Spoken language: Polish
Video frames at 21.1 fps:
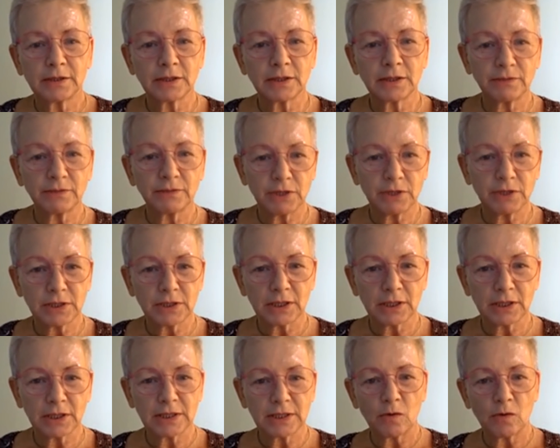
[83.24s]

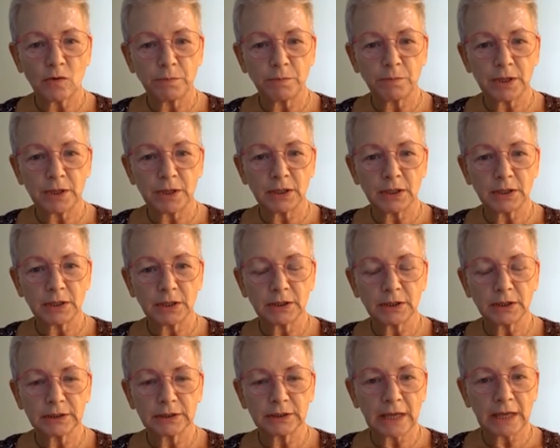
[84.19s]
rzeczywiście
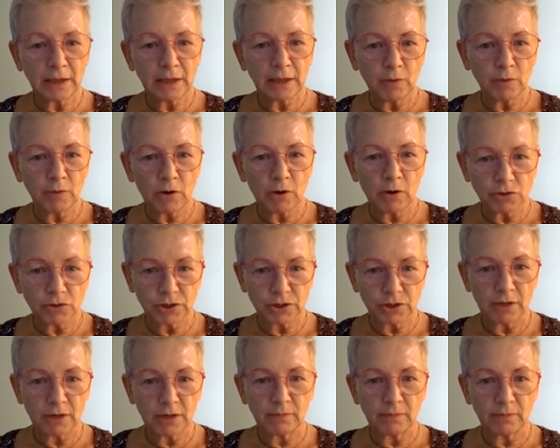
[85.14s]
chciałby takim
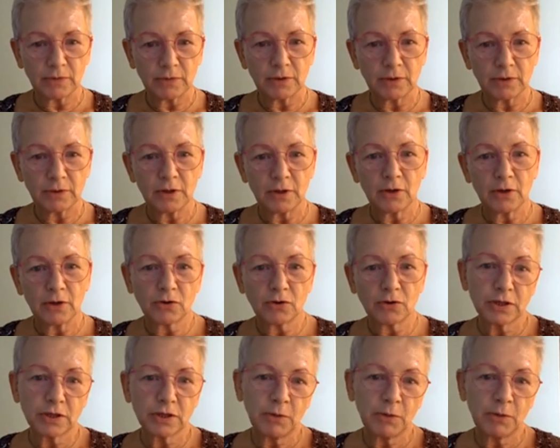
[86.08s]
kosztem,
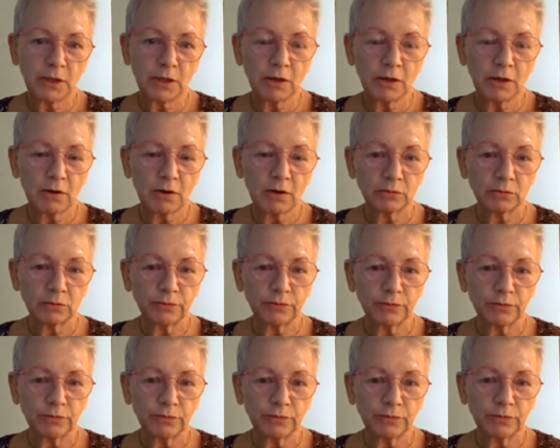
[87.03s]
kosztem innych
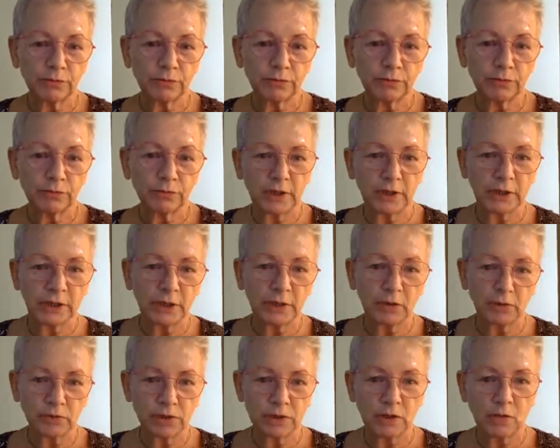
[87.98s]
kotów i innych
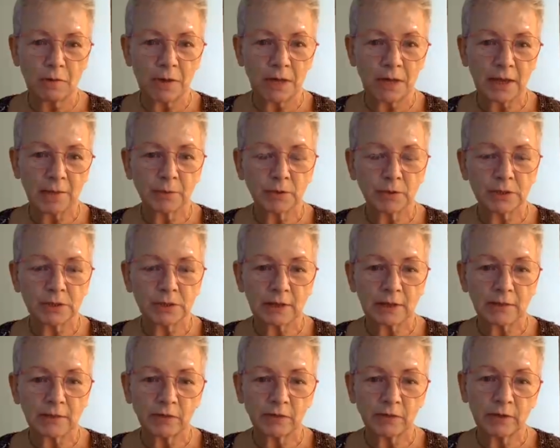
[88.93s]
ludzi, łamania
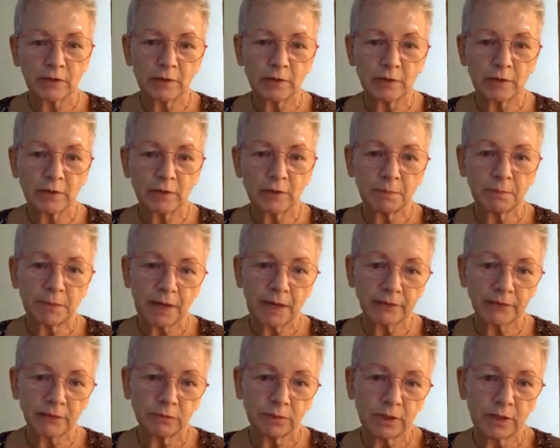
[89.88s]
podstawowych
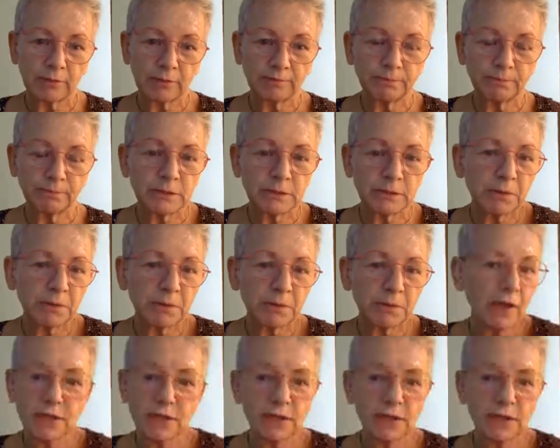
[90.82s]
praw, które
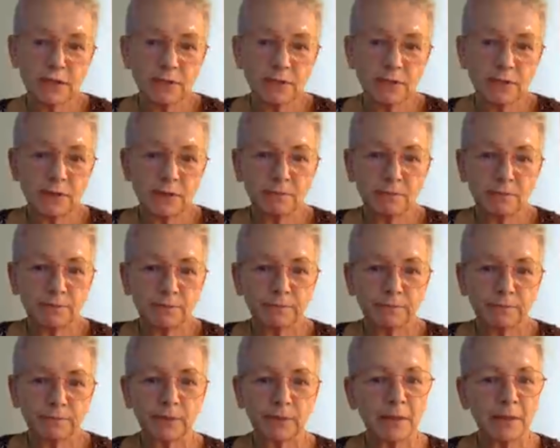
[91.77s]
sprawiają, że
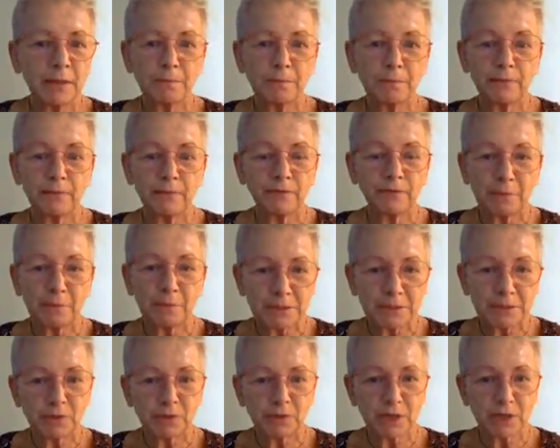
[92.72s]
jesteśmy
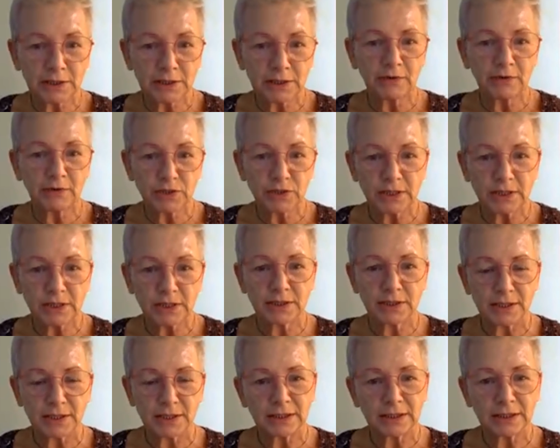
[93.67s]
w
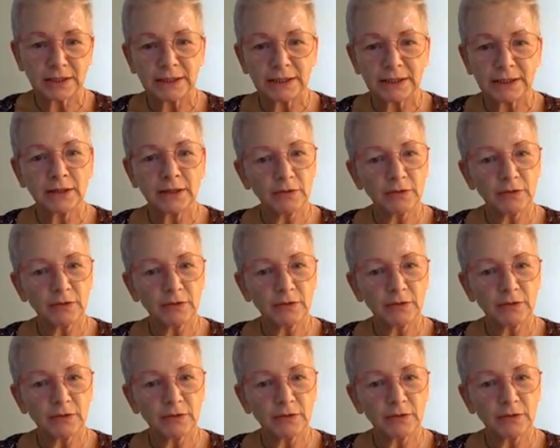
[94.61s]
niebezpieczeństwie wszyscy,